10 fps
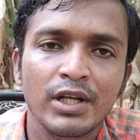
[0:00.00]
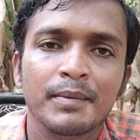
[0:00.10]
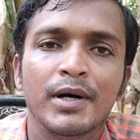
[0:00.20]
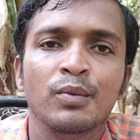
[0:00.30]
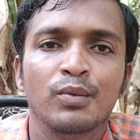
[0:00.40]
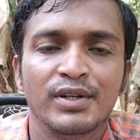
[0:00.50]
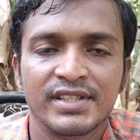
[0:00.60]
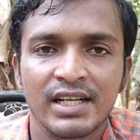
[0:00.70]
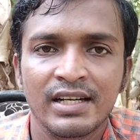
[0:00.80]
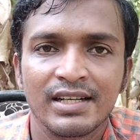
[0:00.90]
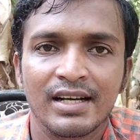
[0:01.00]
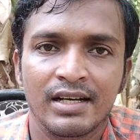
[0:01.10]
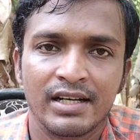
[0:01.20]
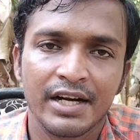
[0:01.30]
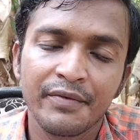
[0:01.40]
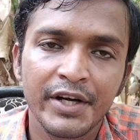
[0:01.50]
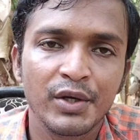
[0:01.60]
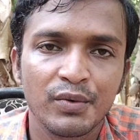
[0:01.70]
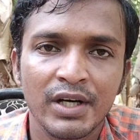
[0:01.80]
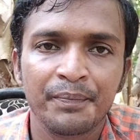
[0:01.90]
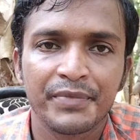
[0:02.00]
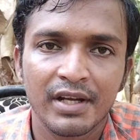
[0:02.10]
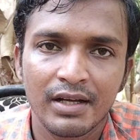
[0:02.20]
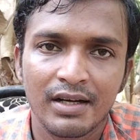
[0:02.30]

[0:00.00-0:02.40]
இது மூலியமாகவும் ஒரு சில ரெவன்யூவை